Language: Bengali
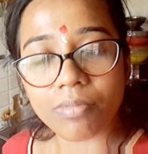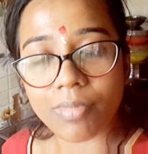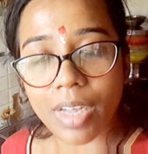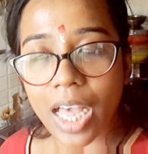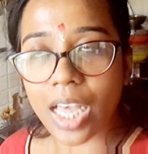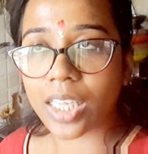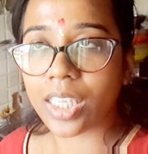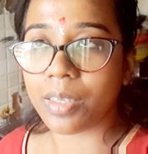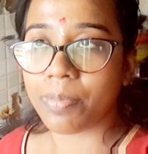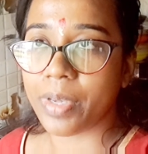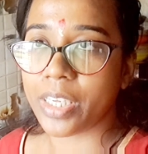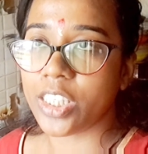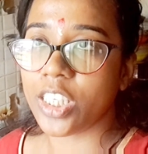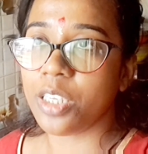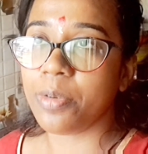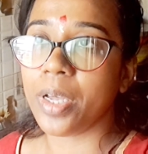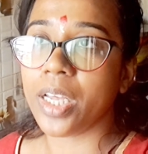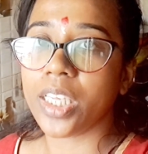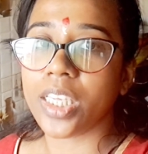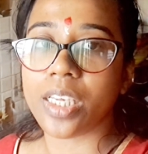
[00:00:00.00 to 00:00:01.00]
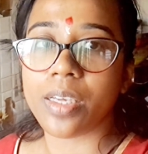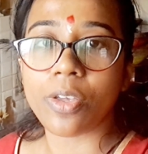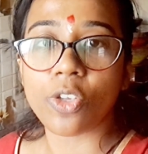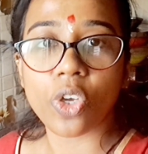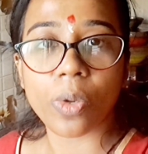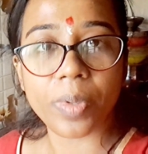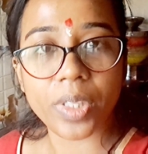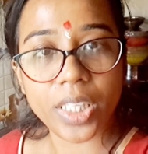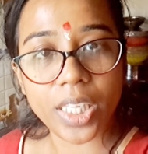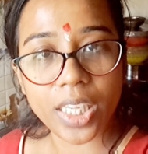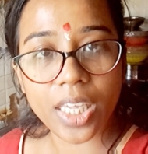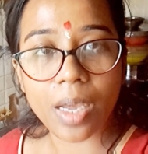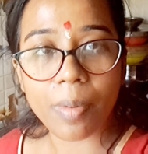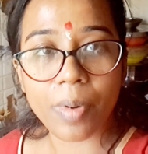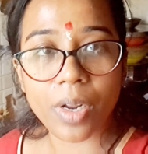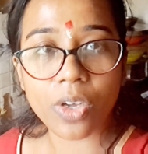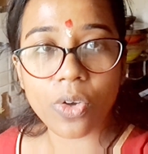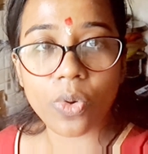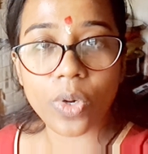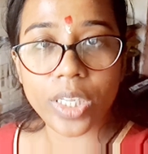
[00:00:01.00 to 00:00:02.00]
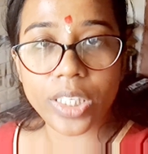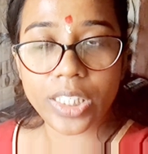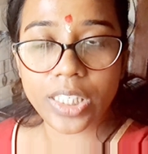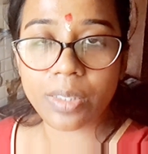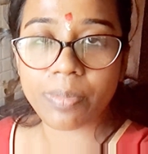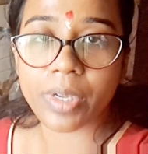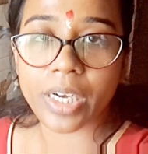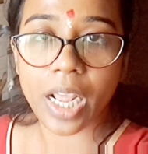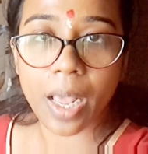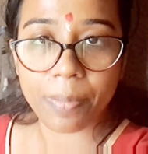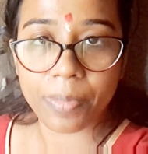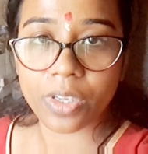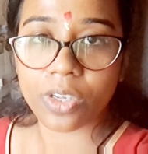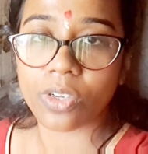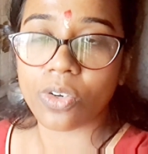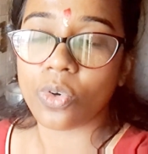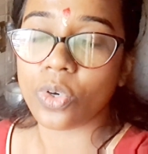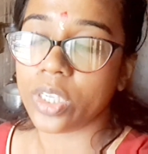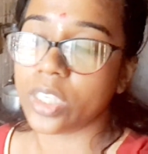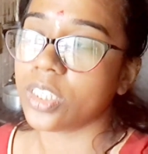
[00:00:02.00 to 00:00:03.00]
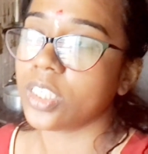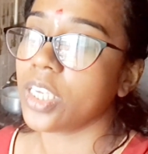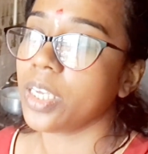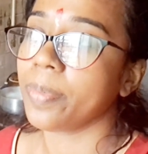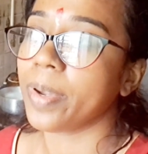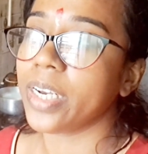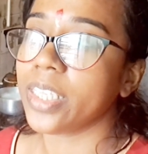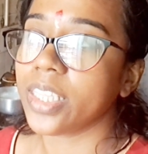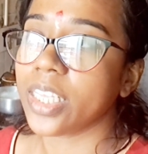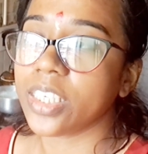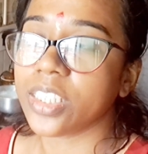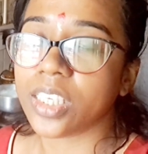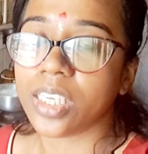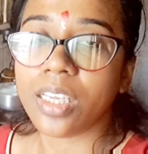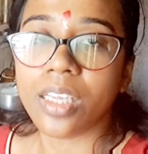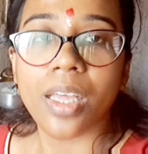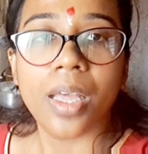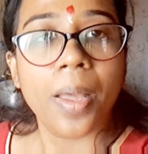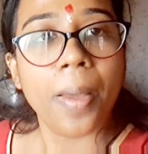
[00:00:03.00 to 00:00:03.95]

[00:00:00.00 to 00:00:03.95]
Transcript: মা কি বেশিরভাগ কি জবের থেকে আমরা করেছি মানে আমি করেছি এই বাড়িতে এসে